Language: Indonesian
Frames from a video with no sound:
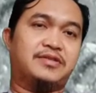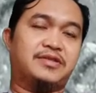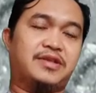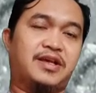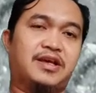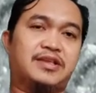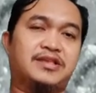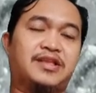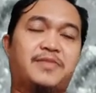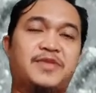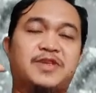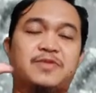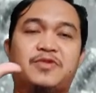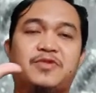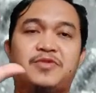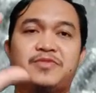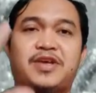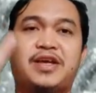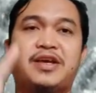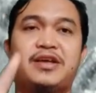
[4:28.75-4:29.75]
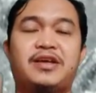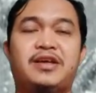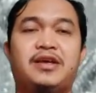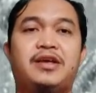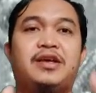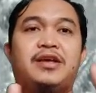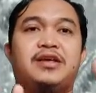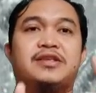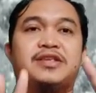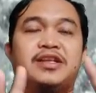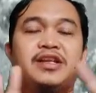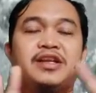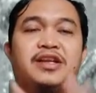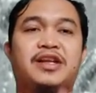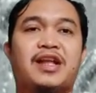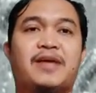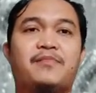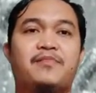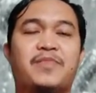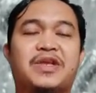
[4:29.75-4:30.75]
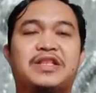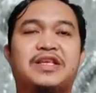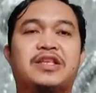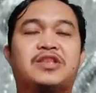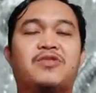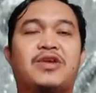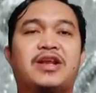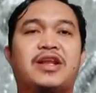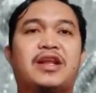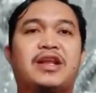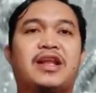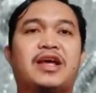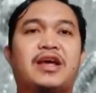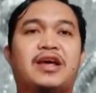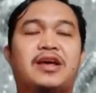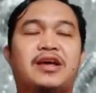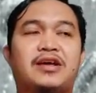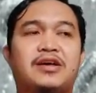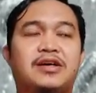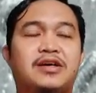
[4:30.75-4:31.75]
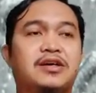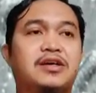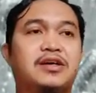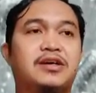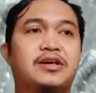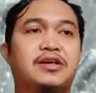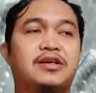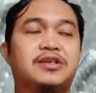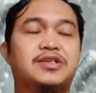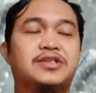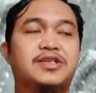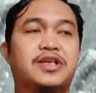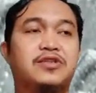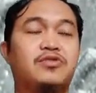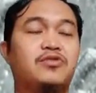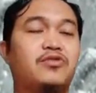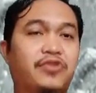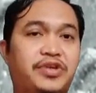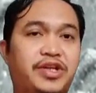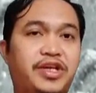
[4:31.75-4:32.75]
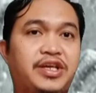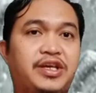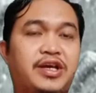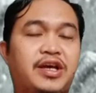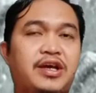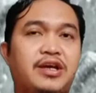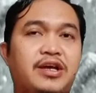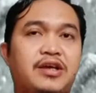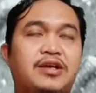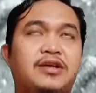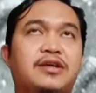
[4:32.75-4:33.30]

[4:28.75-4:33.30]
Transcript: Nah, tapi sebelumnya jadi 64 itu adalah uh, satu kode ya.